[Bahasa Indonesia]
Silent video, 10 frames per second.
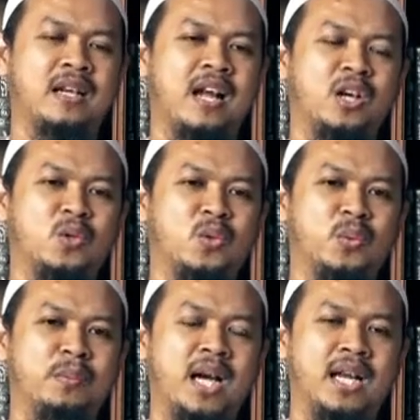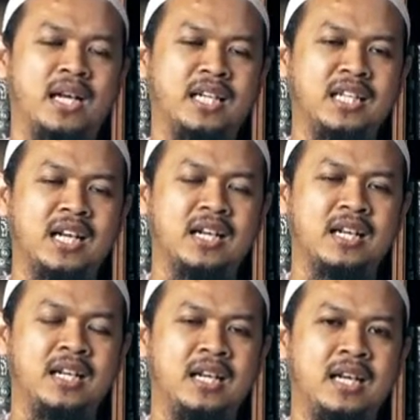Aku menghalanginya
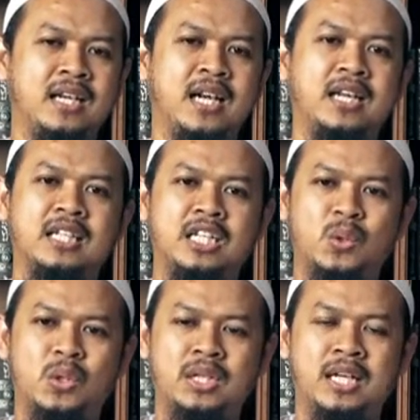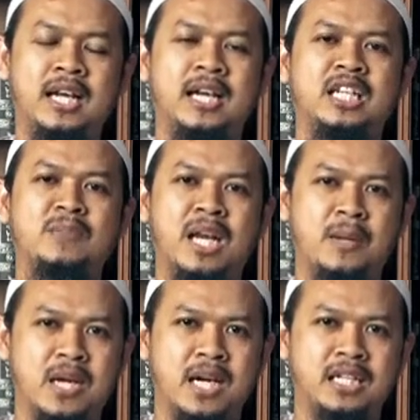dari tidur di malam
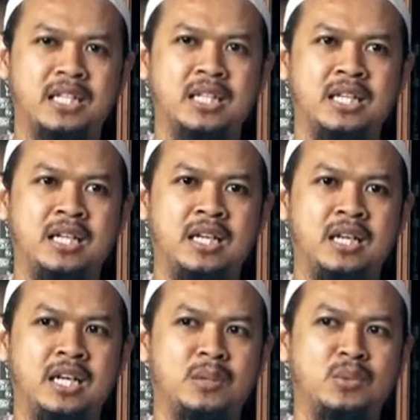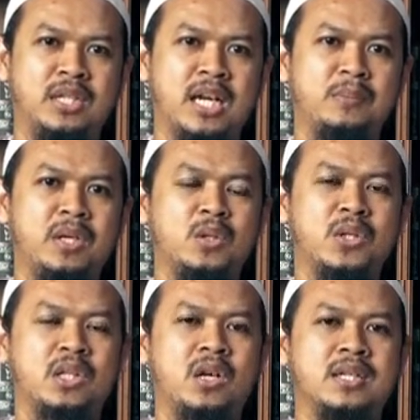hari. Kemudian beliau
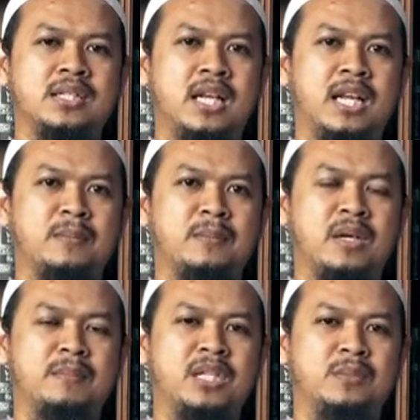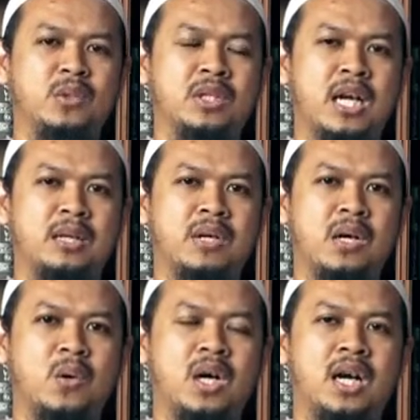sallallahu alaihi wasallam menyebutkan
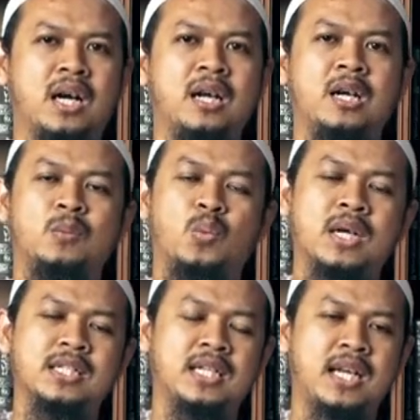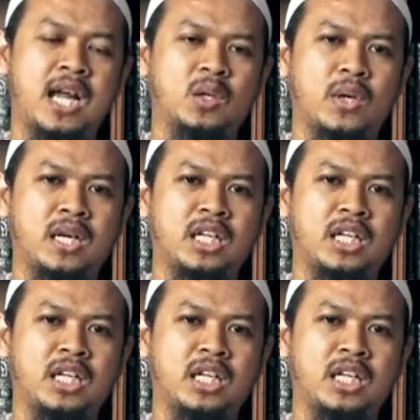bahwa puasa dan Al-Quran